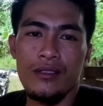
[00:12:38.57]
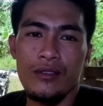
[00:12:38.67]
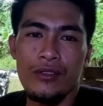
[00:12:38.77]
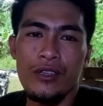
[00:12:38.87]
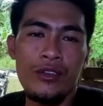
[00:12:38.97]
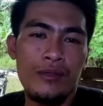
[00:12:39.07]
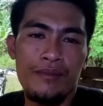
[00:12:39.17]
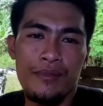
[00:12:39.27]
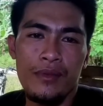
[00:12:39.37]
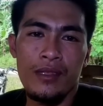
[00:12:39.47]
So, yun.
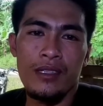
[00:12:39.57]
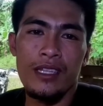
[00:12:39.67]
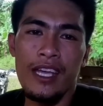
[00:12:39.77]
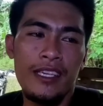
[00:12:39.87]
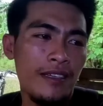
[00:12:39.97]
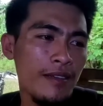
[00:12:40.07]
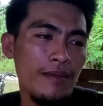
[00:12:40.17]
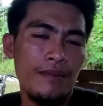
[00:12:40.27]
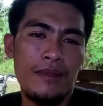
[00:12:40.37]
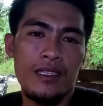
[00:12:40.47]
Tay,
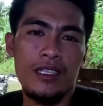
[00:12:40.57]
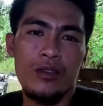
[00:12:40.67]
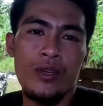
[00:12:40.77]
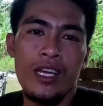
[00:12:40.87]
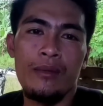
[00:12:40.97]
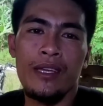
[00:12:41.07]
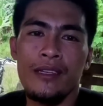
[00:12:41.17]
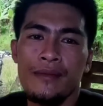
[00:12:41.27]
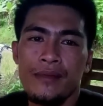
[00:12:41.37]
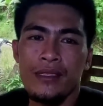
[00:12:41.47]
oh. si uwi na
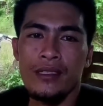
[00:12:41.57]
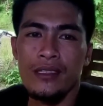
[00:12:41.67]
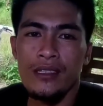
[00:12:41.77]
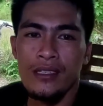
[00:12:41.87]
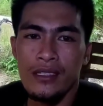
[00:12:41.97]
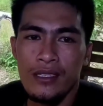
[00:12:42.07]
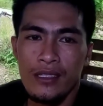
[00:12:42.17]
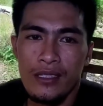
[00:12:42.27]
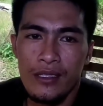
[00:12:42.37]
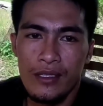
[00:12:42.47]
kami. Yeah.
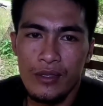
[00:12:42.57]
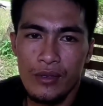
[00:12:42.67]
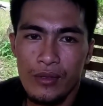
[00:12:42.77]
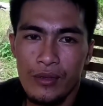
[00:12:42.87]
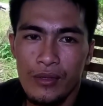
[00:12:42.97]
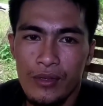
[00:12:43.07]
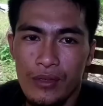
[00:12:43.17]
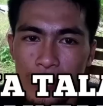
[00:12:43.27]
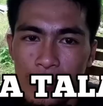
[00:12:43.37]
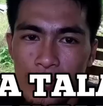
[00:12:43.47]
So, Ayaw
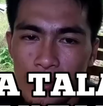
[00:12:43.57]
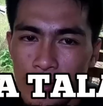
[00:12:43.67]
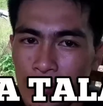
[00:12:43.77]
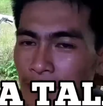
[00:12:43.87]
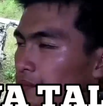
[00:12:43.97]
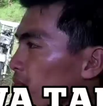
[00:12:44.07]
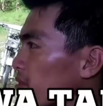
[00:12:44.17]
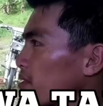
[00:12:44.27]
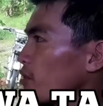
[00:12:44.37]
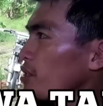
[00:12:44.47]
mo. Oh.
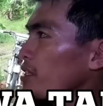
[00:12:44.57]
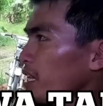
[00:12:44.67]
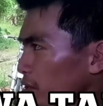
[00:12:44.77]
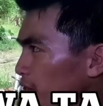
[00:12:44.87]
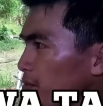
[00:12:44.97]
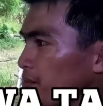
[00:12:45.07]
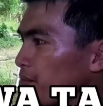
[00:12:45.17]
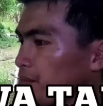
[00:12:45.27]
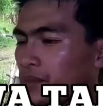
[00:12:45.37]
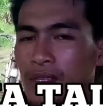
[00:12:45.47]
Toy, tara toy.
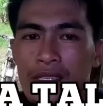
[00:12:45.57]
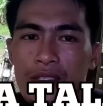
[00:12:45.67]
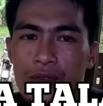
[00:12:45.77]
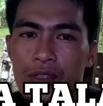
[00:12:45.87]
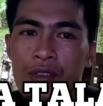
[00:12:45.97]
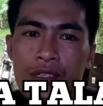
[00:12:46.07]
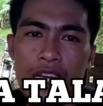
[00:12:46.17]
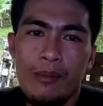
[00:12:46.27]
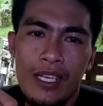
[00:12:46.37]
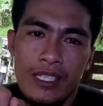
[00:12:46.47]
So, yun.
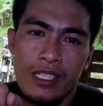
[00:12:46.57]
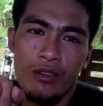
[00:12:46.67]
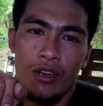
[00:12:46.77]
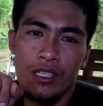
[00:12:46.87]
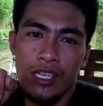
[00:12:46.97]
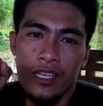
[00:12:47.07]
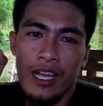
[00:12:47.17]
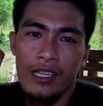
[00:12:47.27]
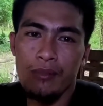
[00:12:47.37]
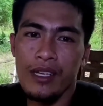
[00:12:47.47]
God bless us all sa ating
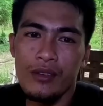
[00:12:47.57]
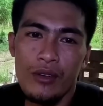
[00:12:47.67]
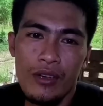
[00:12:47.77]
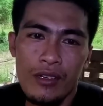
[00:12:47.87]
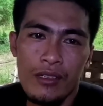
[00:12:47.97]
lahat mga tol.